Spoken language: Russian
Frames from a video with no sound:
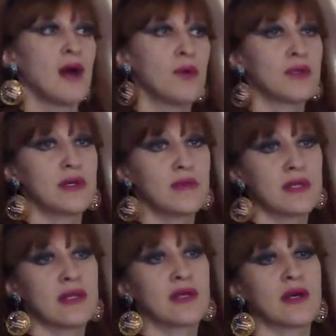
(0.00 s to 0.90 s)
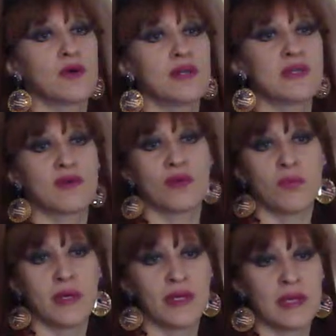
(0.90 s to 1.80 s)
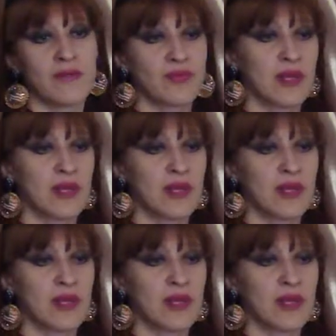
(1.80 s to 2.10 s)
Вот, и вот это находится в Румынии.